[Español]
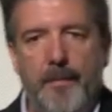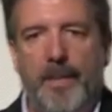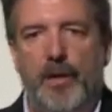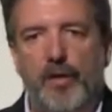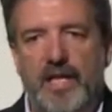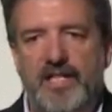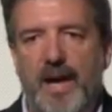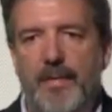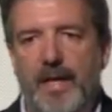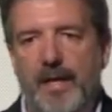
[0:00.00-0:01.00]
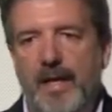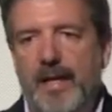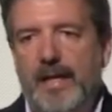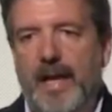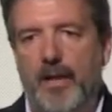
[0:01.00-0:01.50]
pero que sabe
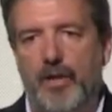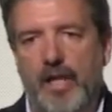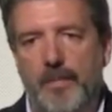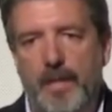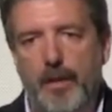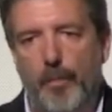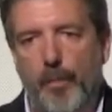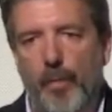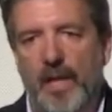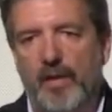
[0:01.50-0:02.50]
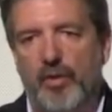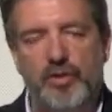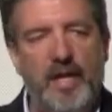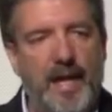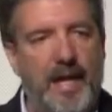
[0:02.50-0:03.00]
que en los servicios
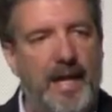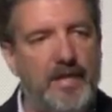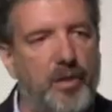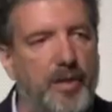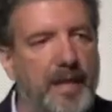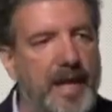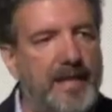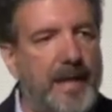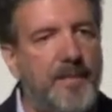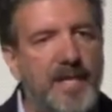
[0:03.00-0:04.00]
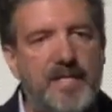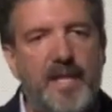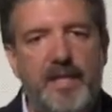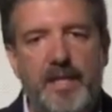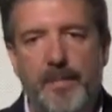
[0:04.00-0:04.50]
públicos, en la sociedad, también
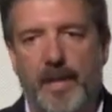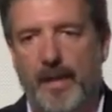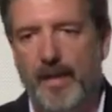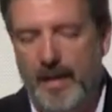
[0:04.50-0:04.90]
se dirime